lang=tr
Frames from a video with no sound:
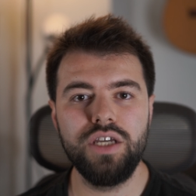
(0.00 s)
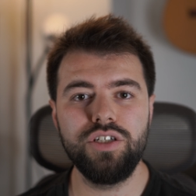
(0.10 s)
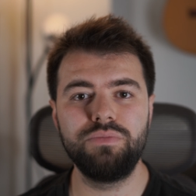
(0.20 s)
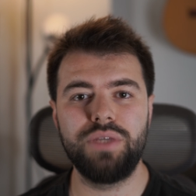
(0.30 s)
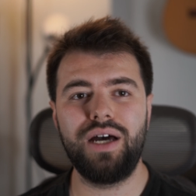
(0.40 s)

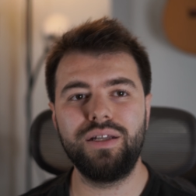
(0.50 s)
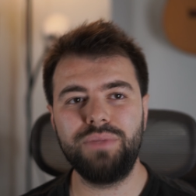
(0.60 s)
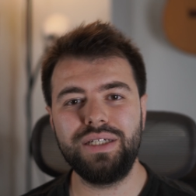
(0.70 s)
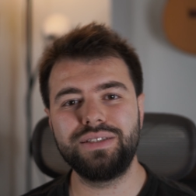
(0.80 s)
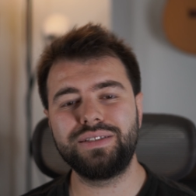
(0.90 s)
Şimdi
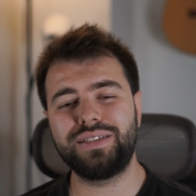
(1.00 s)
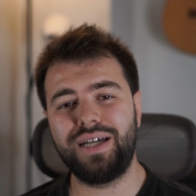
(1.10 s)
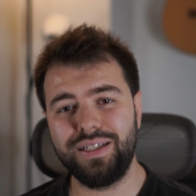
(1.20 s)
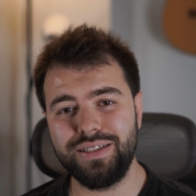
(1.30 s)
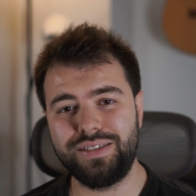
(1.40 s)
Almanya'nın
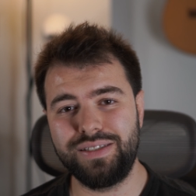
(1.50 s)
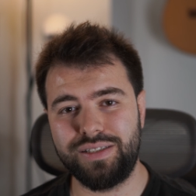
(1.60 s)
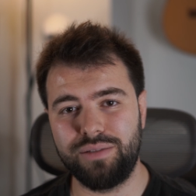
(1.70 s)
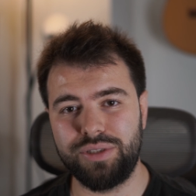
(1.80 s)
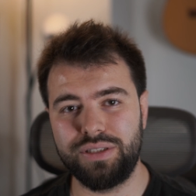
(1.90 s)
sağlık
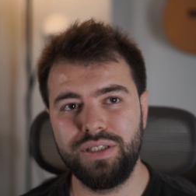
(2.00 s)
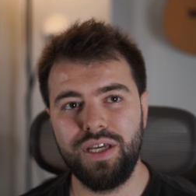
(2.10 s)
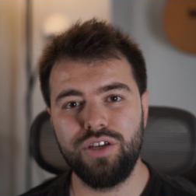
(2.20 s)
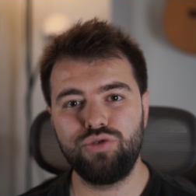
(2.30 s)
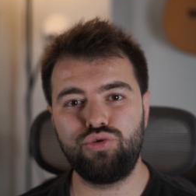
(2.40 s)
sisteminin
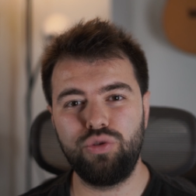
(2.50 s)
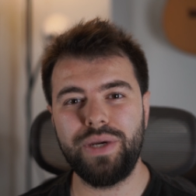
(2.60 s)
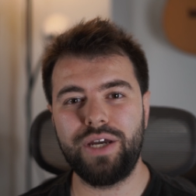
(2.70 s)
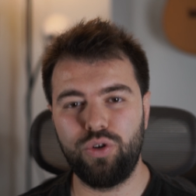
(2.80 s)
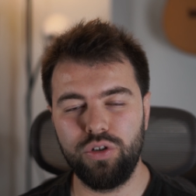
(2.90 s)

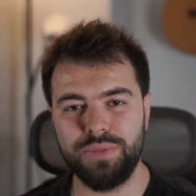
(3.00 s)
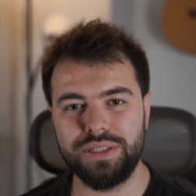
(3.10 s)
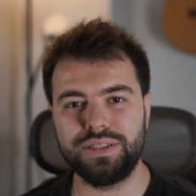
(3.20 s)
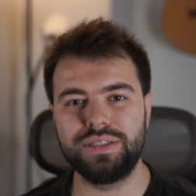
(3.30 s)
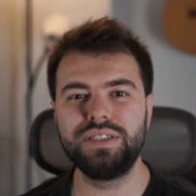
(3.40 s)
süper
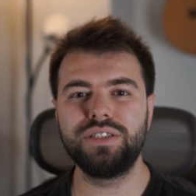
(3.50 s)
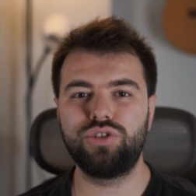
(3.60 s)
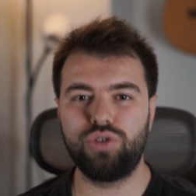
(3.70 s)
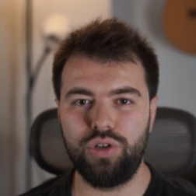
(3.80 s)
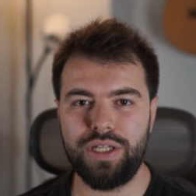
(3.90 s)
olmadığını
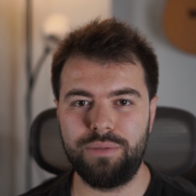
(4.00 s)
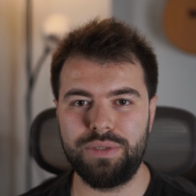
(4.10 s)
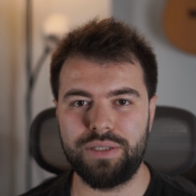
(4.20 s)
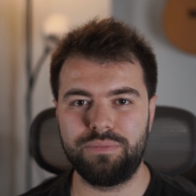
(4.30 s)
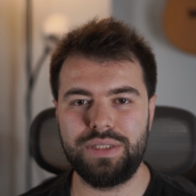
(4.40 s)

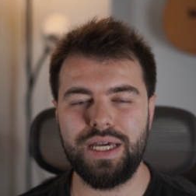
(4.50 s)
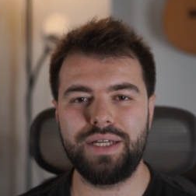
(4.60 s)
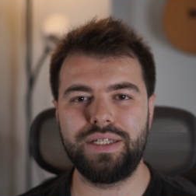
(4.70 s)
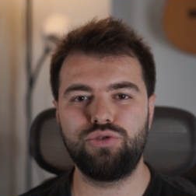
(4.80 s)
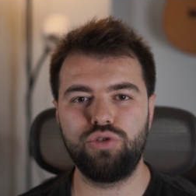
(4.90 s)
söyleyebilirim.
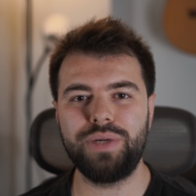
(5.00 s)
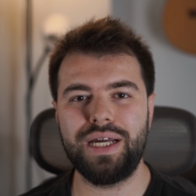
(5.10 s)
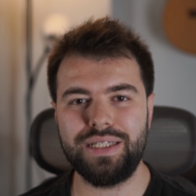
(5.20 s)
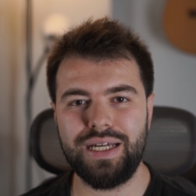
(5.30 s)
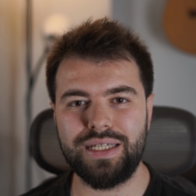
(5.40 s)
Yani
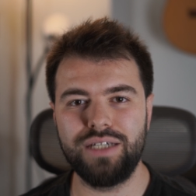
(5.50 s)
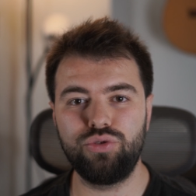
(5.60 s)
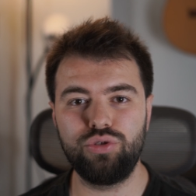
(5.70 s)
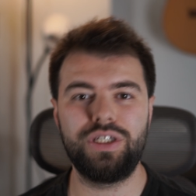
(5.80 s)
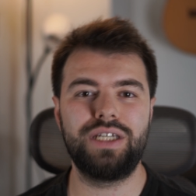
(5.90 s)
süper derken
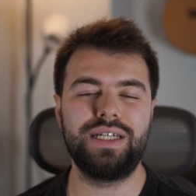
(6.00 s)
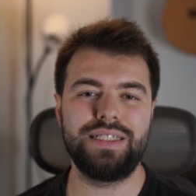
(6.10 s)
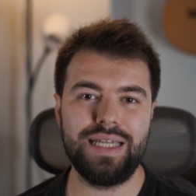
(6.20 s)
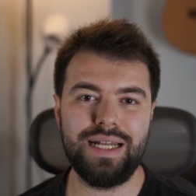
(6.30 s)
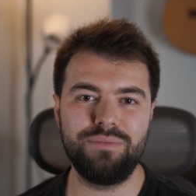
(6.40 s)

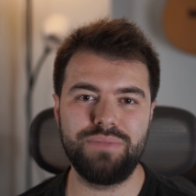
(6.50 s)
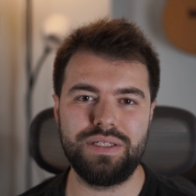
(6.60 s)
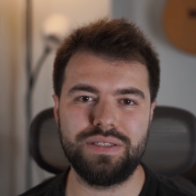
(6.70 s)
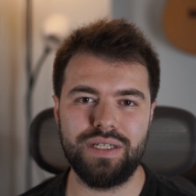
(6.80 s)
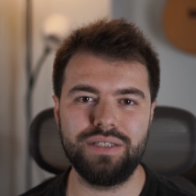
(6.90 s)
Türkiye'den gelen bir
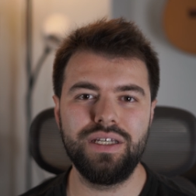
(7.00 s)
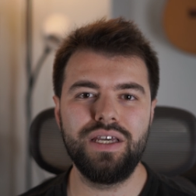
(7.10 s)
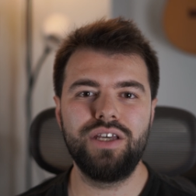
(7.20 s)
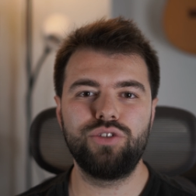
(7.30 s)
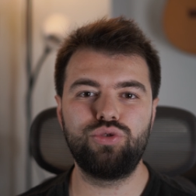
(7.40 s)
insan
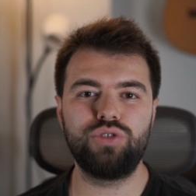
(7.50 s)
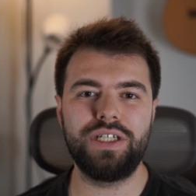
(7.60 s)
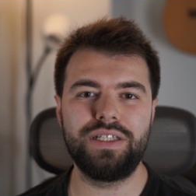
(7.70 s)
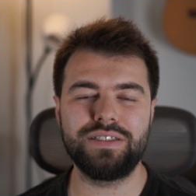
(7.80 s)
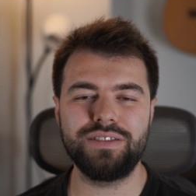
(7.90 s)

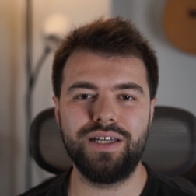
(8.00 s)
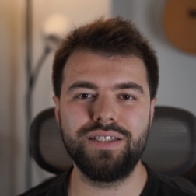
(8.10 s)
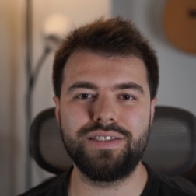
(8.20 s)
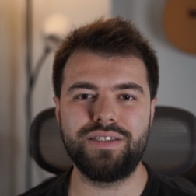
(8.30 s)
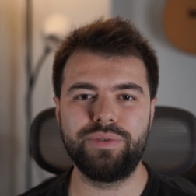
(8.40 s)
Türkiye'deki
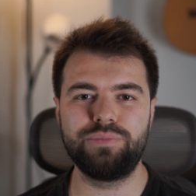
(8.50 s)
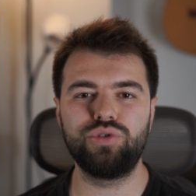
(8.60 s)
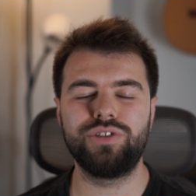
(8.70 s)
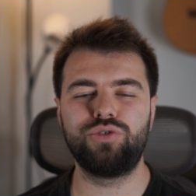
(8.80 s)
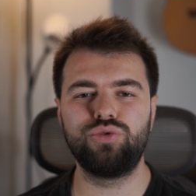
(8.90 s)
sağlık sistemini
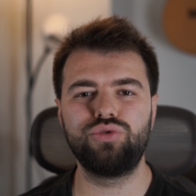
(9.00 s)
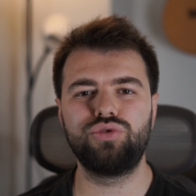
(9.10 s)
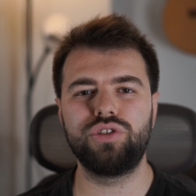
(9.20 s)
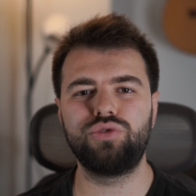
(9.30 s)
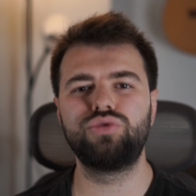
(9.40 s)
burada
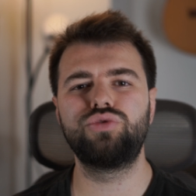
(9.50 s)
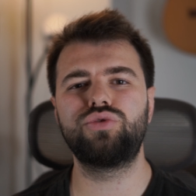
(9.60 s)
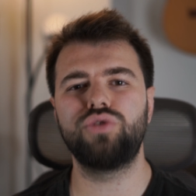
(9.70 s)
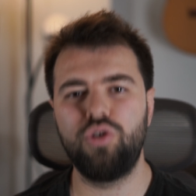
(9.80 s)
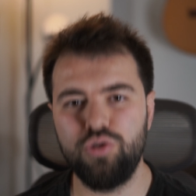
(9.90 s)
%100
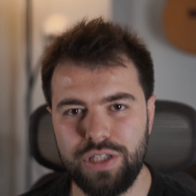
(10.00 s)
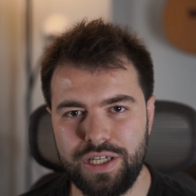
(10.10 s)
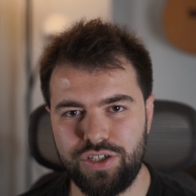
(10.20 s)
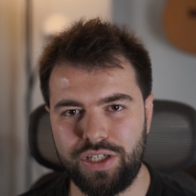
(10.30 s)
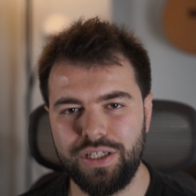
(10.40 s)

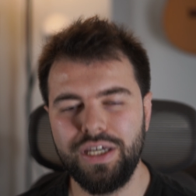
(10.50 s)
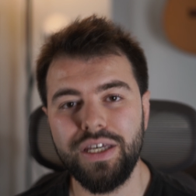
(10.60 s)
özleyecek.